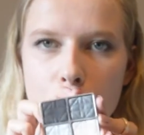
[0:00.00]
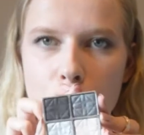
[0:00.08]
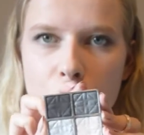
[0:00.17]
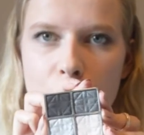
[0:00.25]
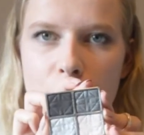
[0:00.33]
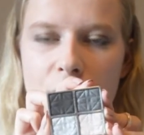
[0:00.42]

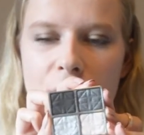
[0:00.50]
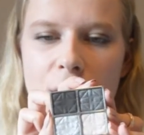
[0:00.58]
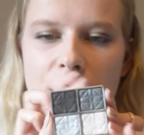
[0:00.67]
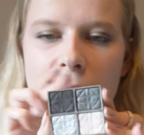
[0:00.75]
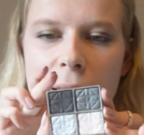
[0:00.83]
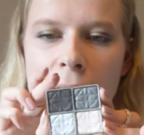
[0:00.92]
plus
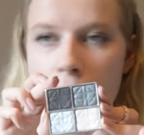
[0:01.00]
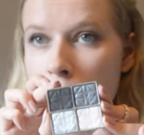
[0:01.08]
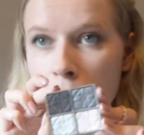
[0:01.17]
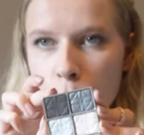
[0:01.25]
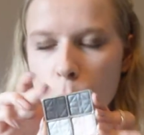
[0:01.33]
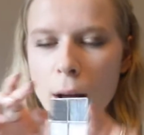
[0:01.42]
foncé et
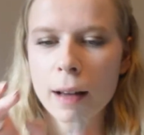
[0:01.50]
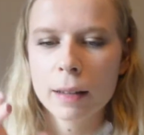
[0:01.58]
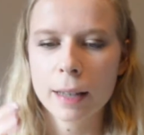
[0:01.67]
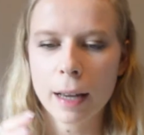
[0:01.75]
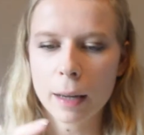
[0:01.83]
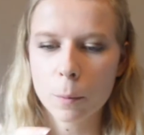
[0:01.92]
un noir
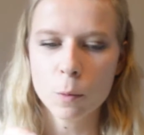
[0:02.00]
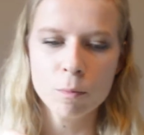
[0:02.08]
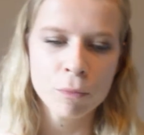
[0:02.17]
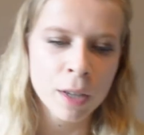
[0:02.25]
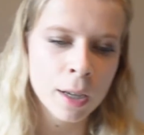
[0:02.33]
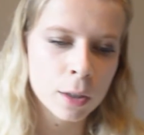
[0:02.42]
carrément.
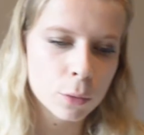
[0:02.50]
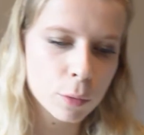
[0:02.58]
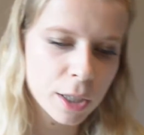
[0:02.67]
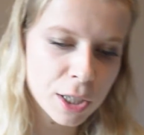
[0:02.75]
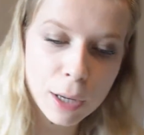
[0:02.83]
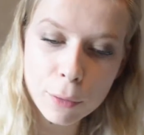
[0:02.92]

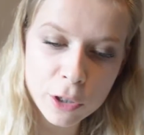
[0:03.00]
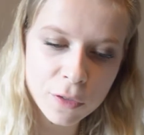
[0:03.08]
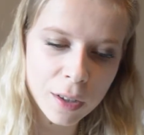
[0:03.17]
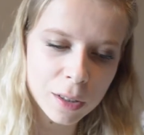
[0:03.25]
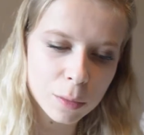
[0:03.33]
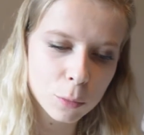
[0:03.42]
Donc à chaque fois que je
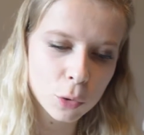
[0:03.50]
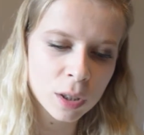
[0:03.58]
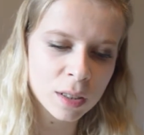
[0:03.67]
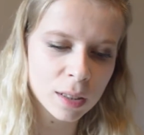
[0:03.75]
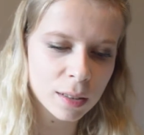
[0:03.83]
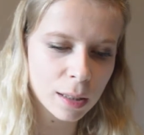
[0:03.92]
fais un
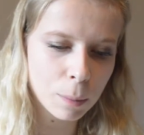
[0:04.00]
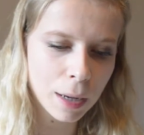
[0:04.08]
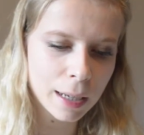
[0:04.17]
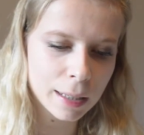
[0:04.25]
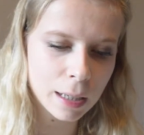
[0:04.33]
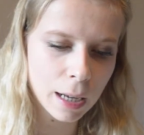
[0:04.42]
smoky, c'est cette
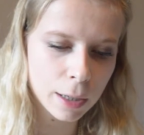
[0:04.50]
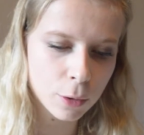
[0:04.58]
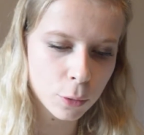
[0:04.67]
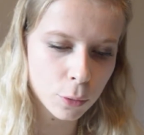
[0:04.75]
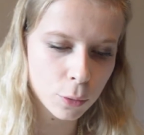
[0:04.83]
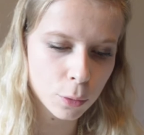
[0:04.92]
palette là,
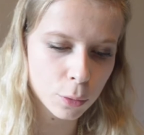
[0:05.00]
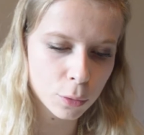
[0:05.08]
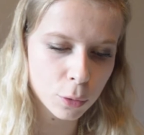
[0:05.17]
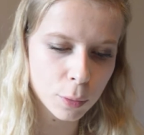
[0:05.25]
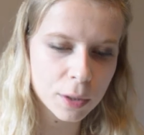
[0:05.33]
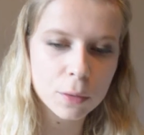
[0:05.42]
que
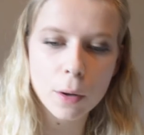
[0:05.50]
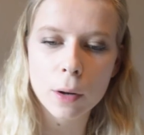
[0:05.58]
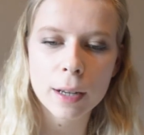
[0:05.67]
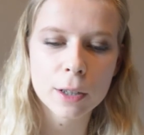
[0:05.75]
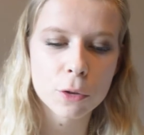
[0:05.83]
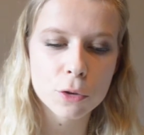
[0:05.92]
ce quatuor
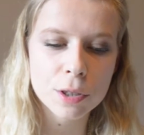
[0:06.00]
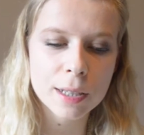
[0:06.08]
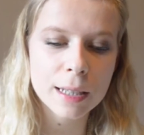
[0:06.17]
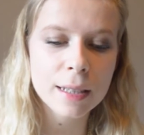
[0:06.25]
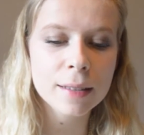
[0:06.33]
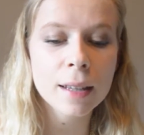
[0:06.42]
là que
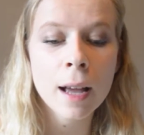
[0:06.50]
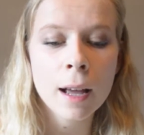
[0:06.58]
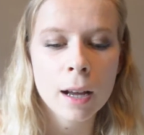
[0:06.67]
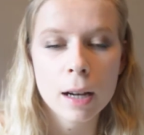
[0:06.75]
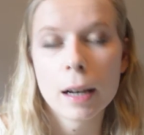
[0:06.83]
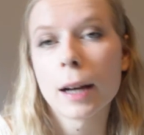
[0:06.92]
j'utilise.
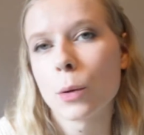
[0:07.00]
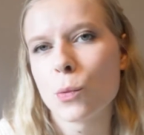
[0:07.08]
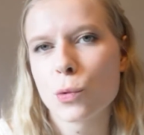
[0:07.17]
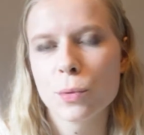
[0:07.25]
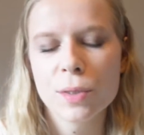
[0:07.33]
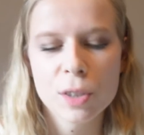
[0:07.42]
Là
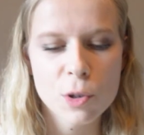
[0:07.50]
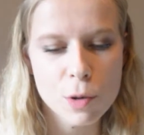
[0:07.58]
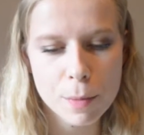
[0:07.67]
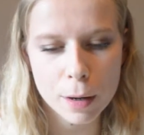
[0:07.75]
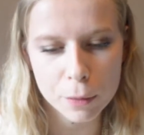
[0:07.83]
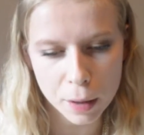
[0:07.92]
comme je vous disais, je
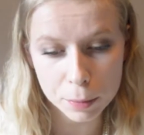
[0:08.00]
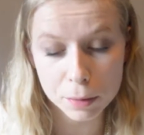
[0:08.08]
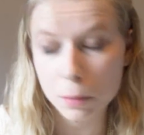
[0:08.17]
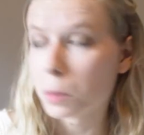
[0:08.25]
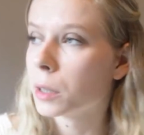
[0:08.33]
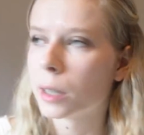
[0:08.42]
vais pas le faire
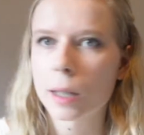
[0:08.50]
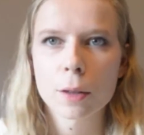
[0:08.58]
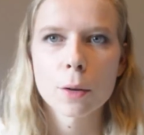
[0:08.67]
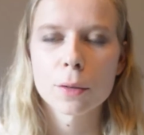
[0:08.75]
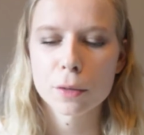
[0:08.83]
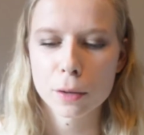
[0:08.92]
puisqu'il est
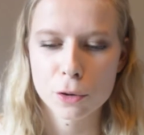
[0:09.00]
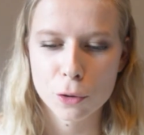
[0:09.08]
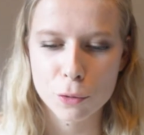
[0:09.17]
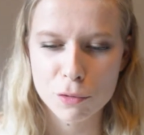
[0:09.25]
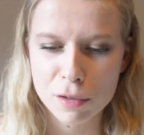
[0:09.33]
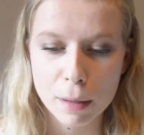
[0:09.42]
14h, je
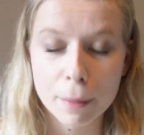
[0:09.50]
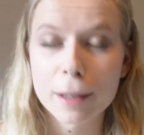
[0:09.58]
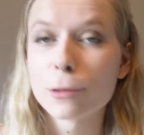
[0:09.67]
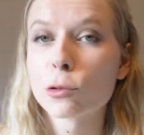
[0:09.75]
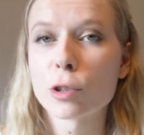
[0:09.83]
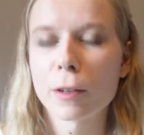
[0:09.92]
sors juste après
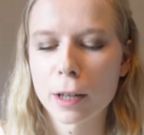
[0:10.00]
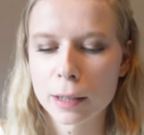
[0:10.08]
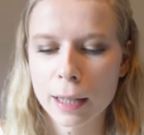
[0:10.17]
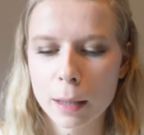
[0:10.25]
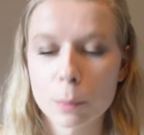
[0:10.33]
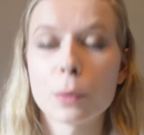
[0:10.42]
donc je vais avoir
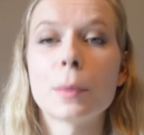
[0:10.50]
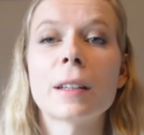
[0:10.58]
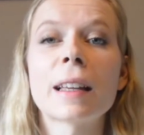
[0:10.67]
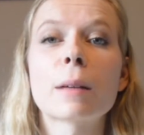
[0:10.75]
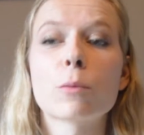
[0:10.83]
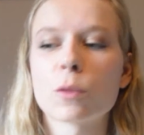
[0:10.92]
l'air un peu
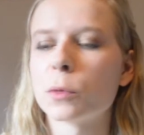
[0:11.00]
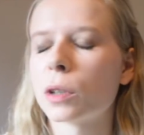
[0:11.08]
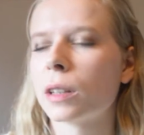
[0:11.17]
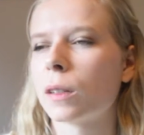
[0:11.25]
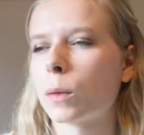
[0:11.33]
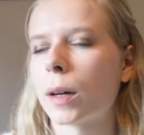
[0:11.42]
bête avec mon
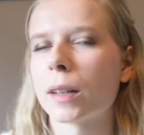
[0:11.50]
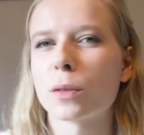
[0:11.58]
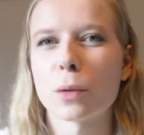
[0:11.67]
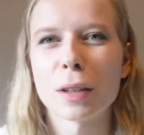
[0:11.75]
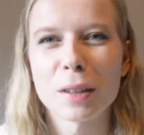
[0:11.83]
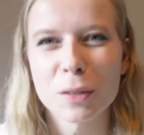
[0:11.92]
smoky de soirée
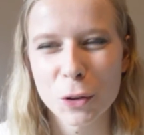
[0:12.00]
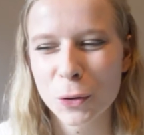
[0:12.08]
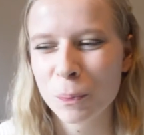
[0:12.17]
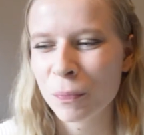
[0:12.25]
sur les yeux.